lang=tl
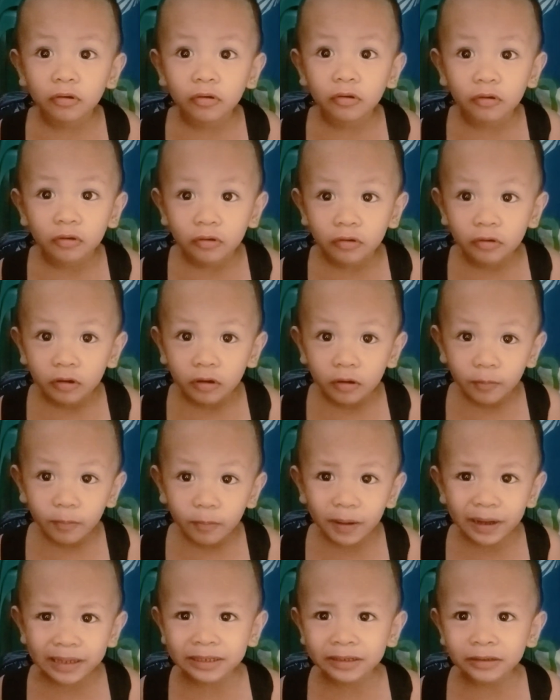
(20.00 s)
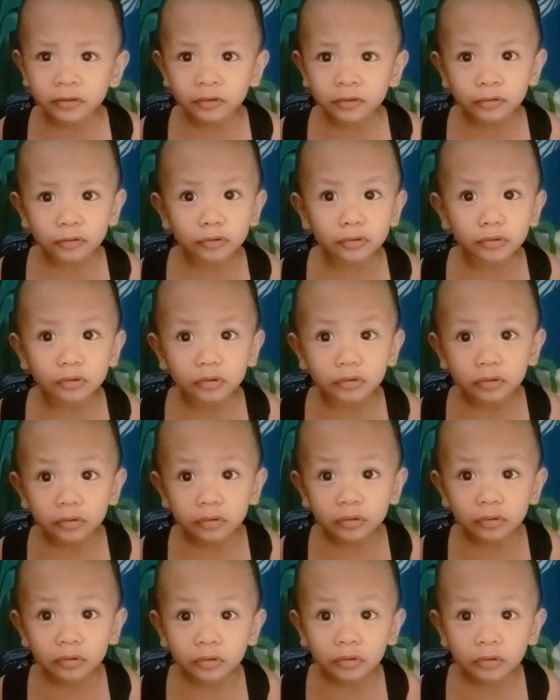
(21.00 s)
Pasko. Sa Pasko na, ha?
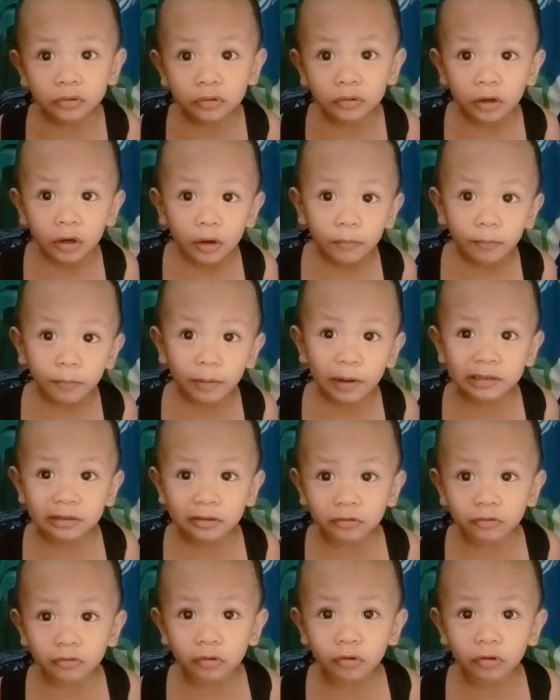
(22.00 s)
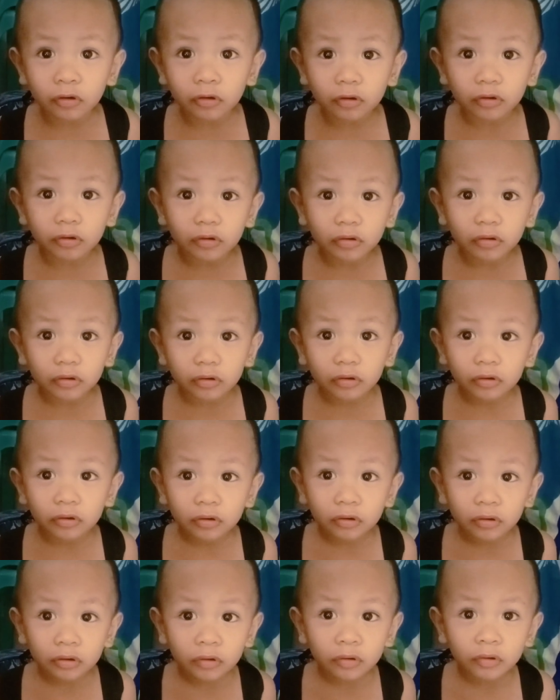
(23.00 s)
Pasko. Oo, Pasko.
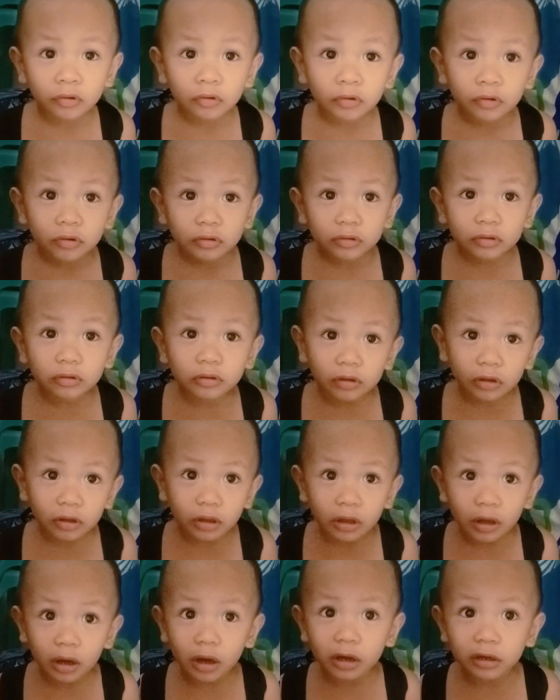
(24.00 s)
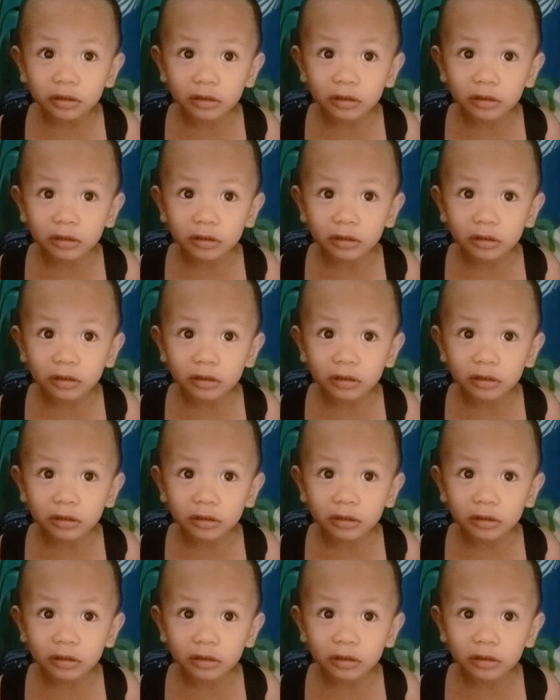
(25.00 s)
Hindi ayaw.